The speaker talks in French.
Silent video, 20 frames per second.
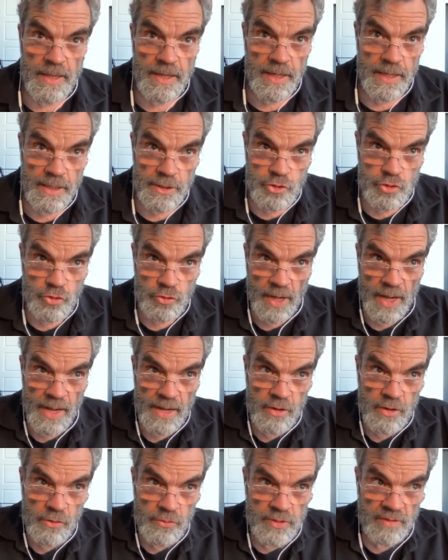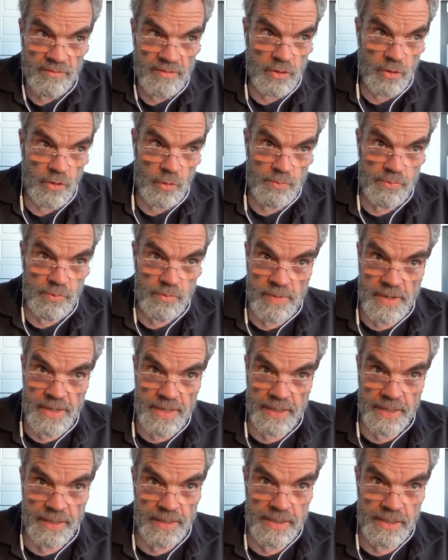Et c'est une rencontre avec un
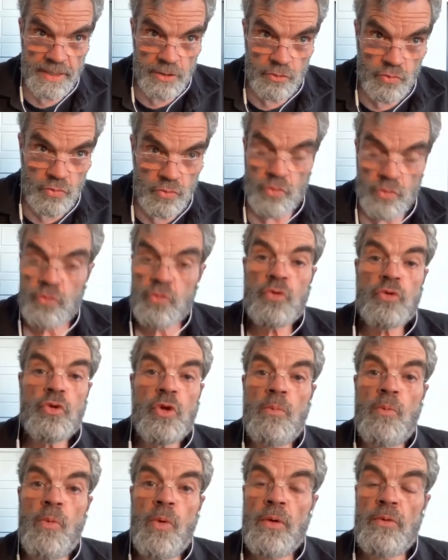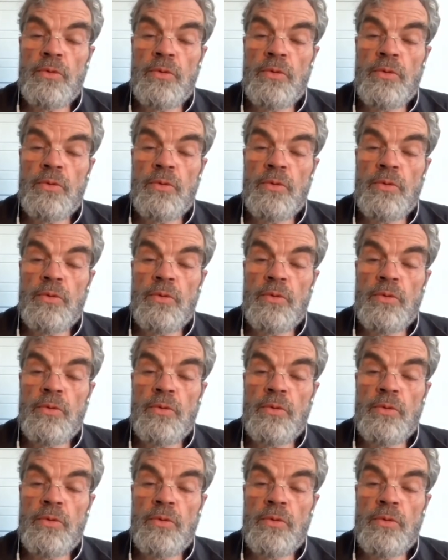public qui est tout autour de moi.